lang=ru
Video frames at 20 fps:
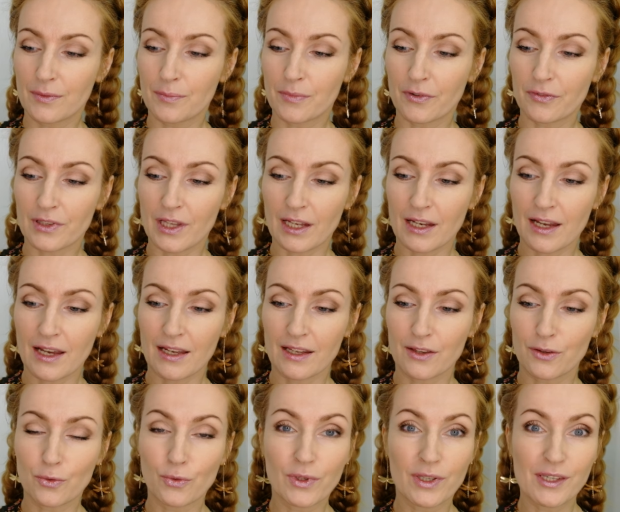
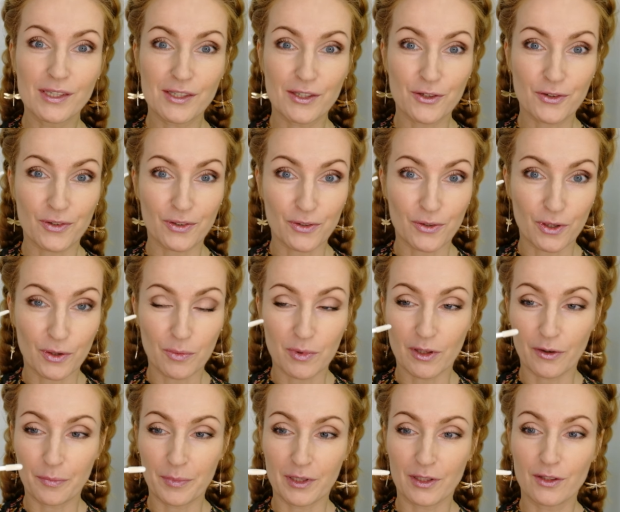повторяет ту кисточку которая
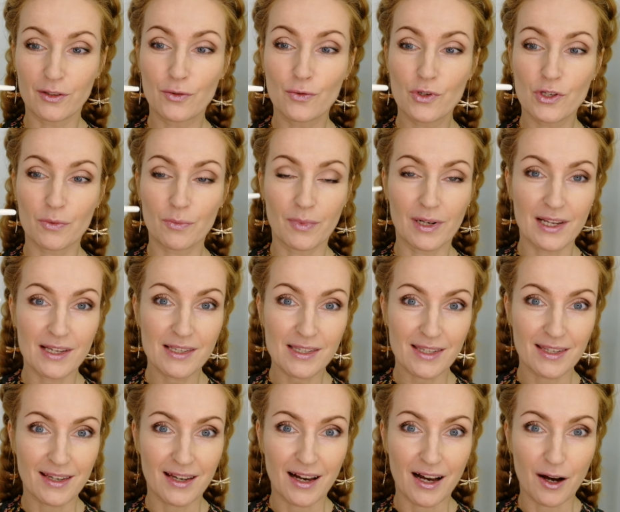была в предыдущем
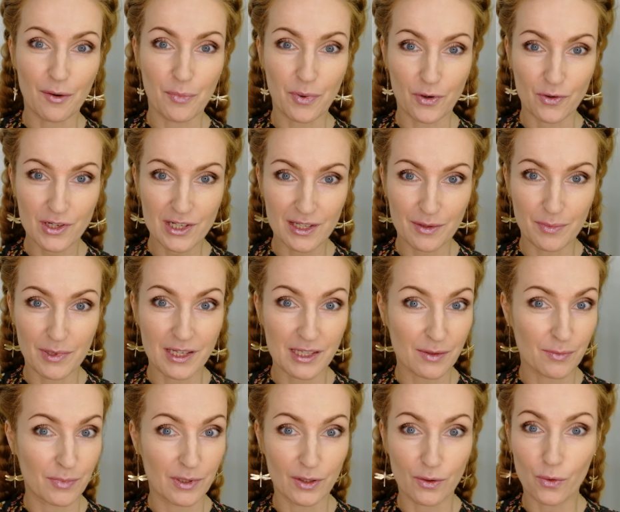блеске а прошлый
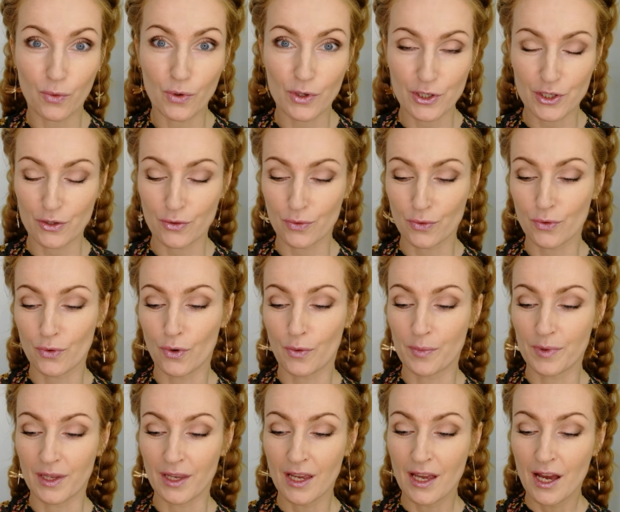блеск был очень
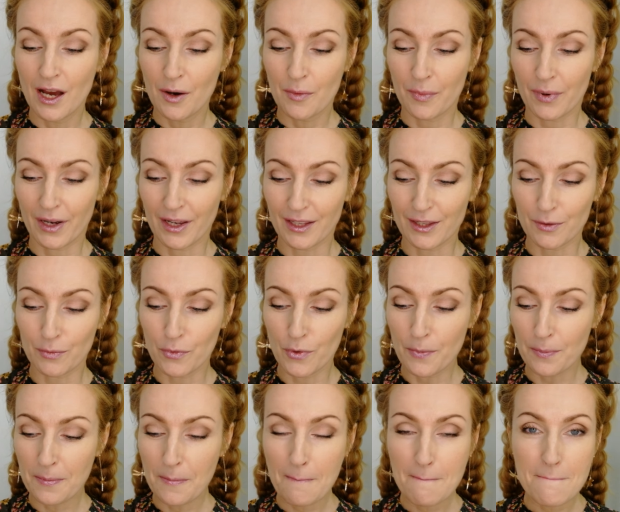удобный поэтому
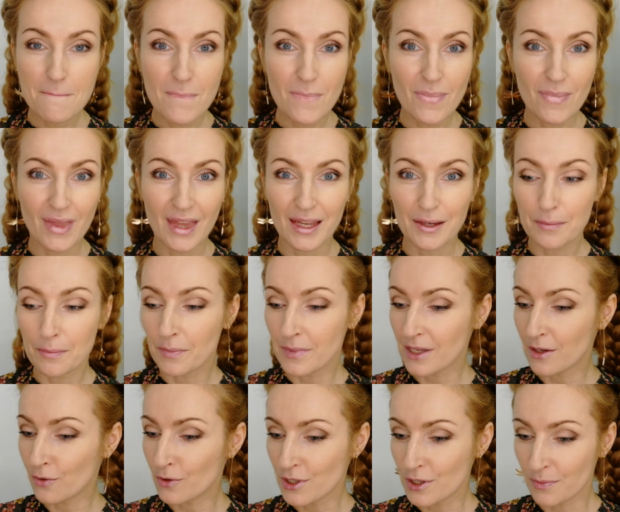
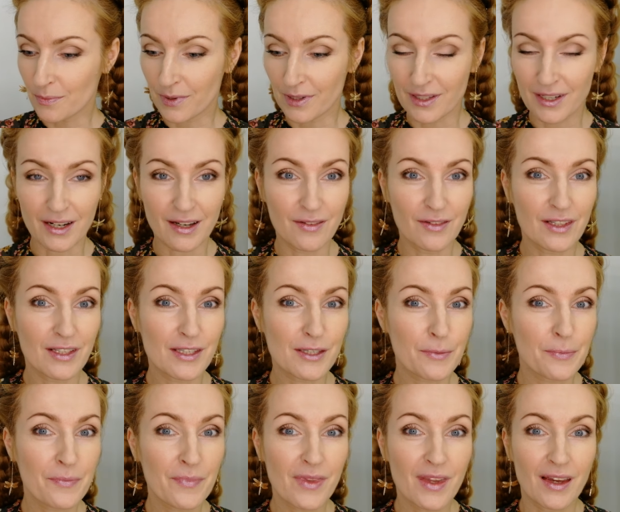мне очень
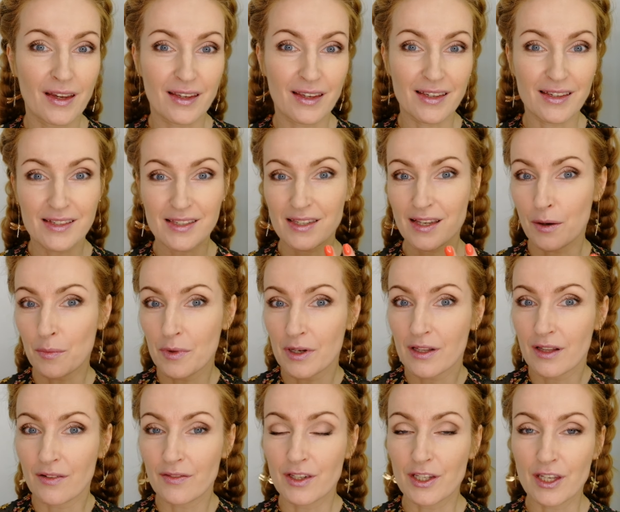понравилось и самое
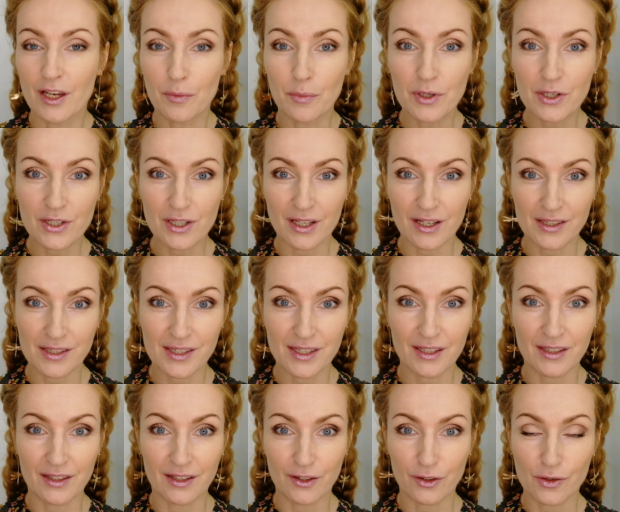главное необычный
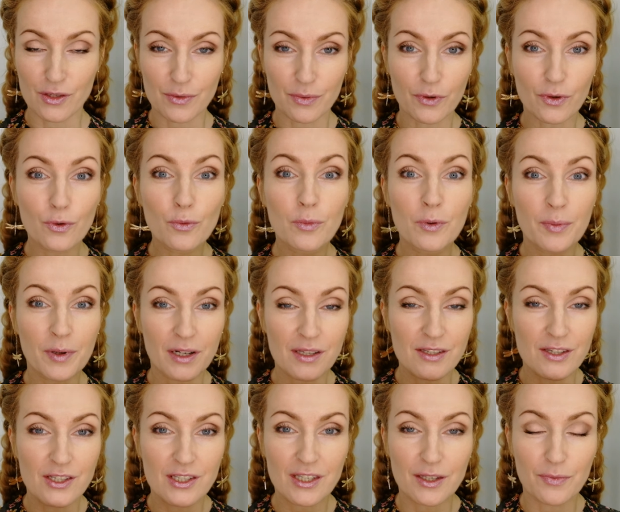оттенок то есть губы
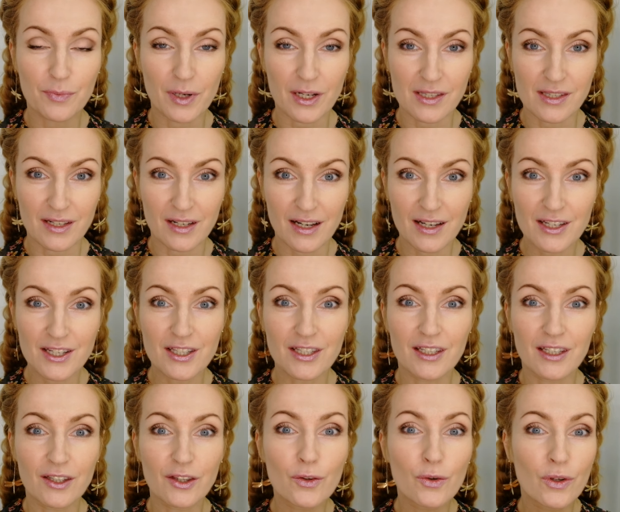практически
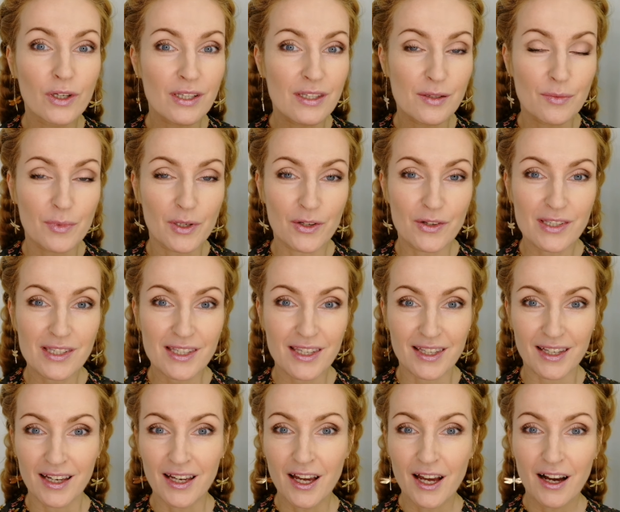прозрачные но эти
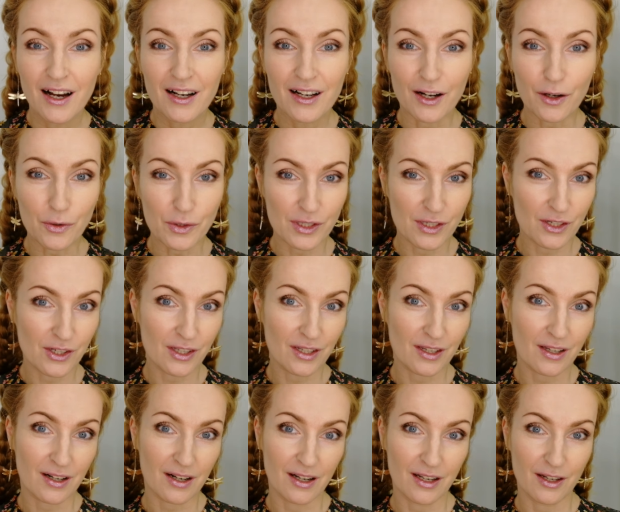блески как у снежной
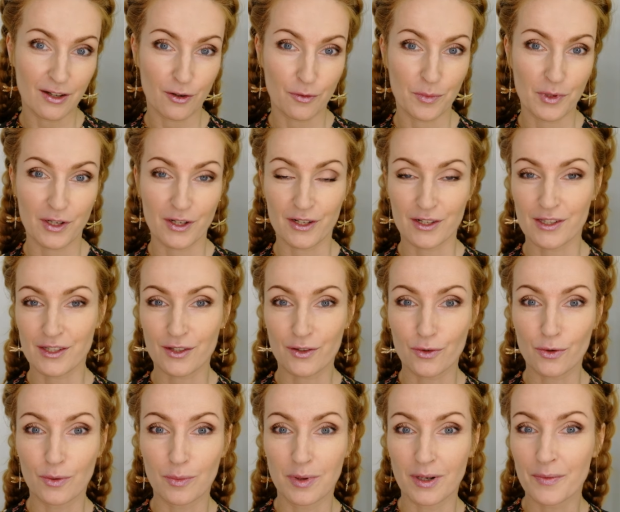королевы мне кажется
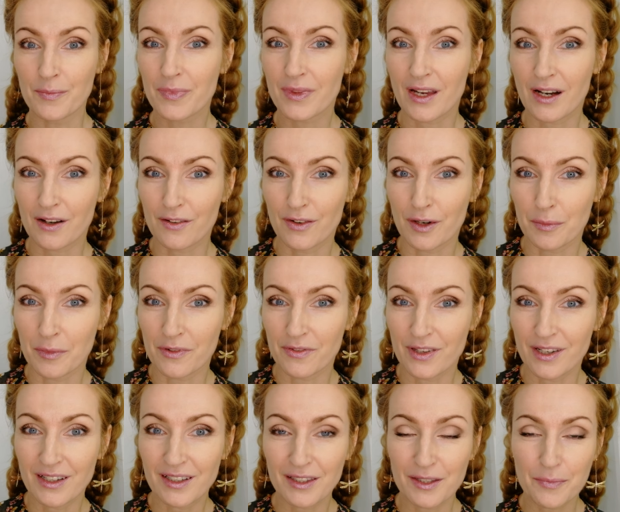губы как вам
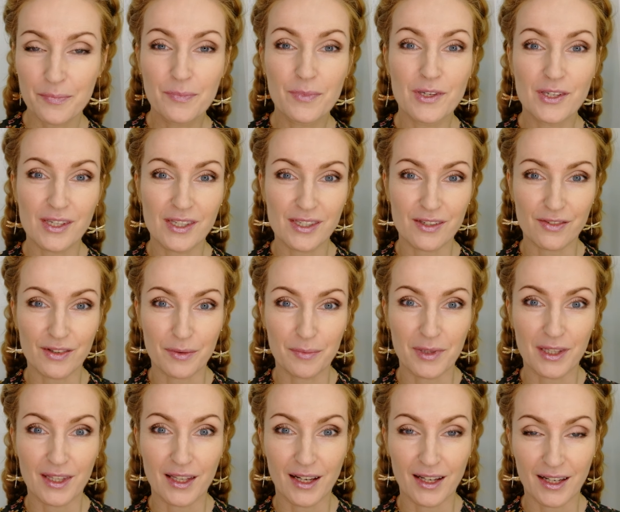эффект пишите в
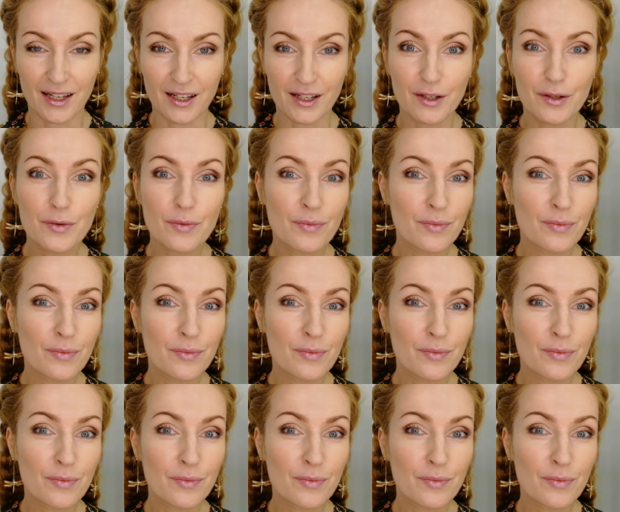комментариях